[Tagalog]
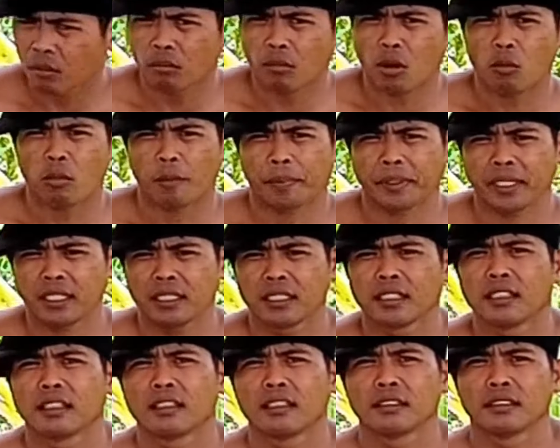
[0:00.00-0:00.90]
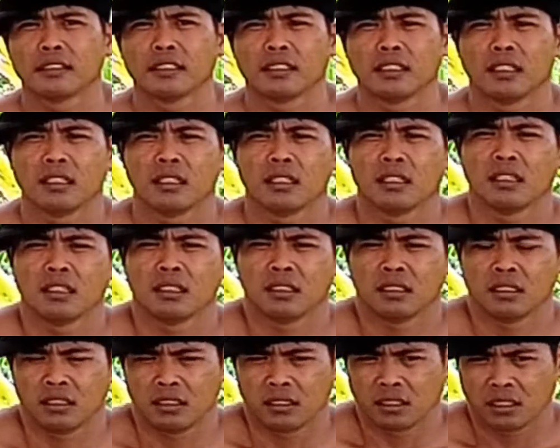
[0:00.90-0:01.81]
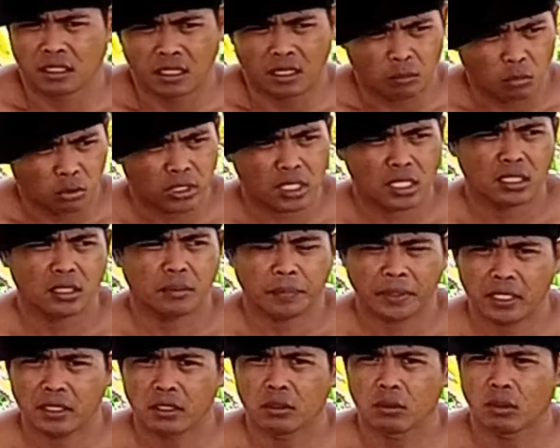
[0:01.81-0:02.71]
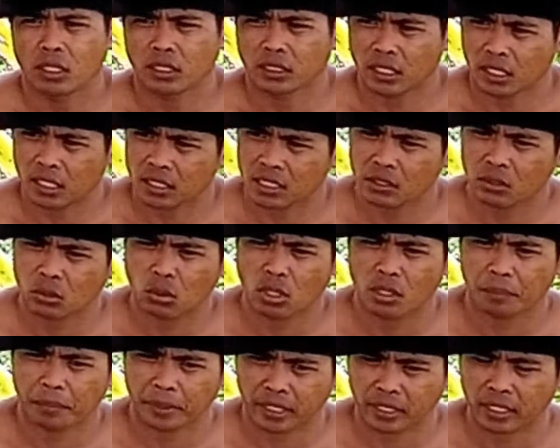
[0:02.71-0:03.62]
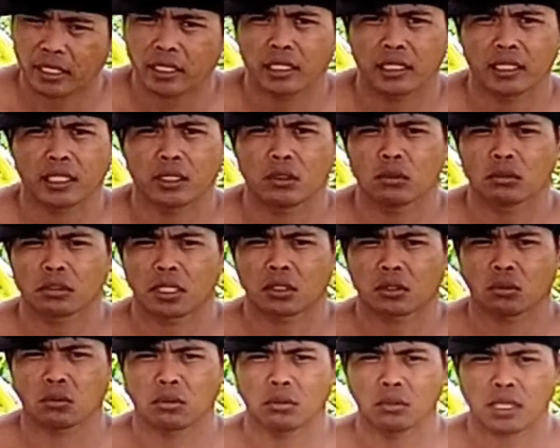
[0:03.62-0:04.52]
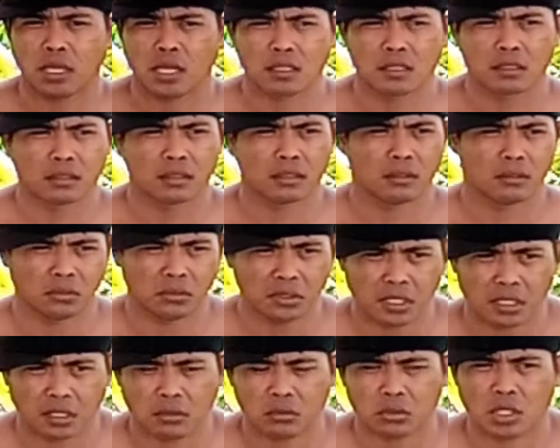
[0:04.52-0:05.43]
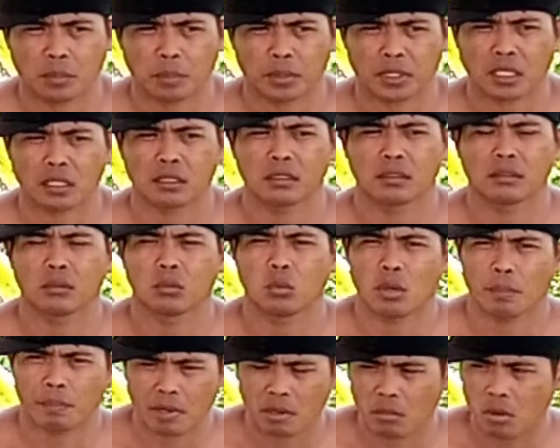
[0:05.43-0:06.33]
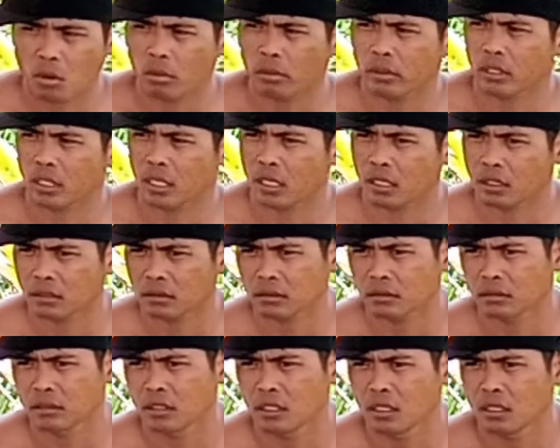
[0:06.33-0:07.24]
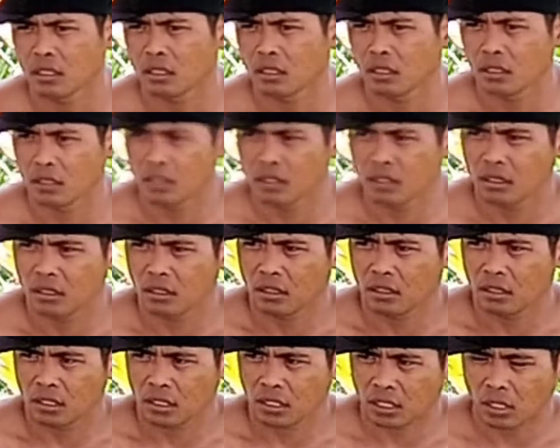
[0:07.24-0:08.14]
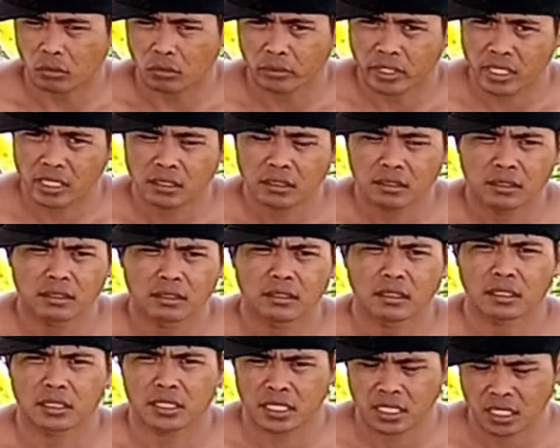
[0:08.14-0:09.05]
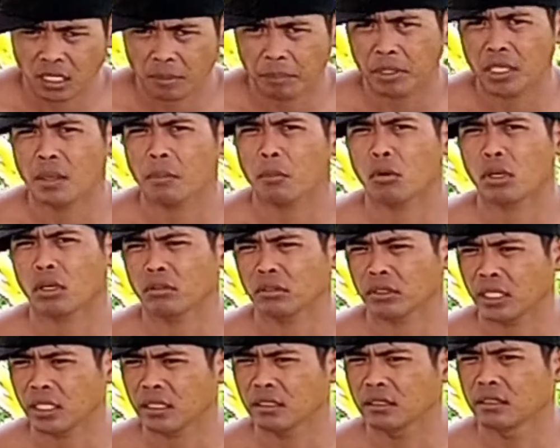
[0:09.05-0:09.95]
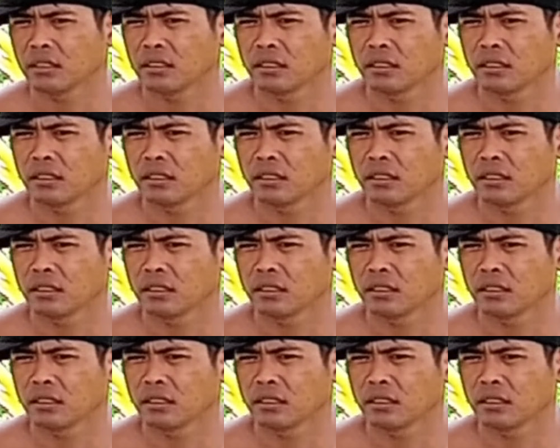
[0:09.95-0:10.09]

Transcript: Mao ba pre? Hamot ani pre, patay ka siguruhan pre kay ligon ka tong kontra. Nya usa pasad, wa pa mawan ang kanting. Nagsige pa gyapon kanting.